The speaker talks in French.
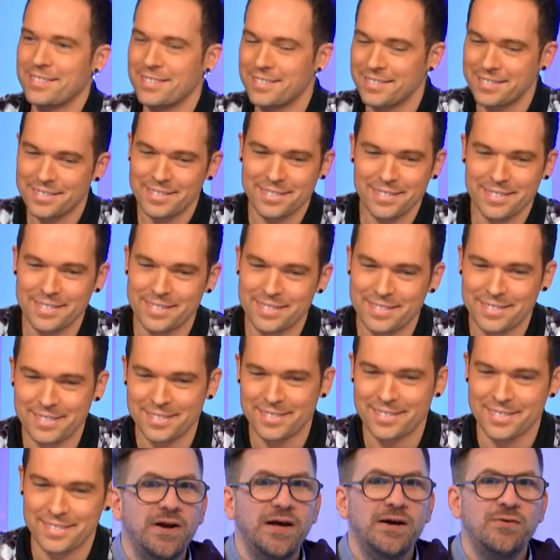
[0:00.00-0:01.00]
euh, des
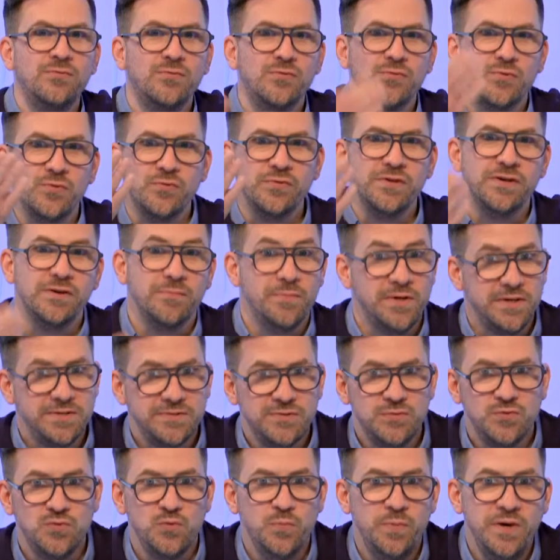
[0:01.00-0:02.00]
sabres, voilà, qu'on Mais
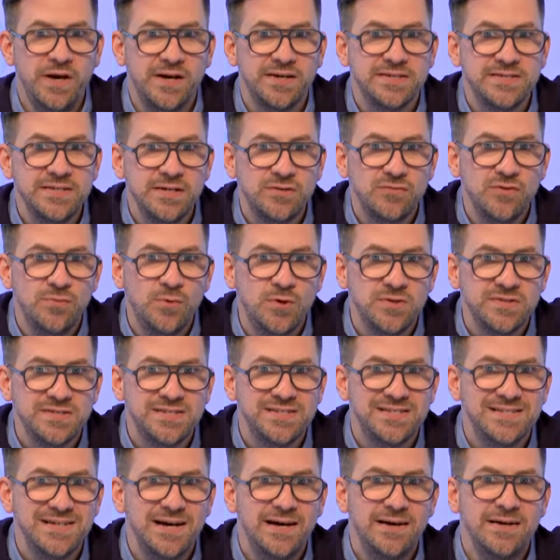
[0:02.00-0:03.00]
c'est super, exactement, c'est
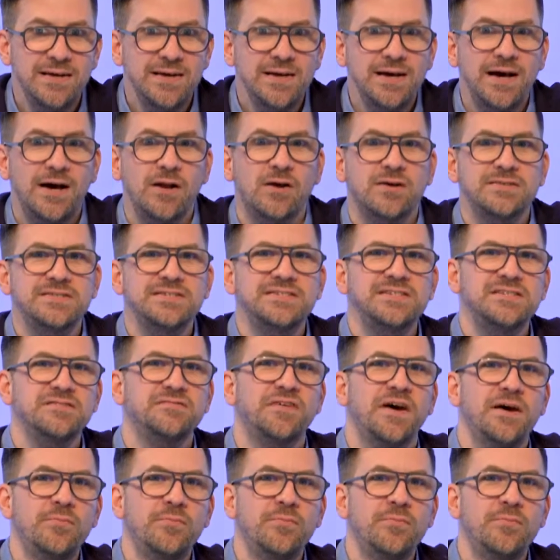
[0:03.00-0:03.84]
ça. Alors ça, c'est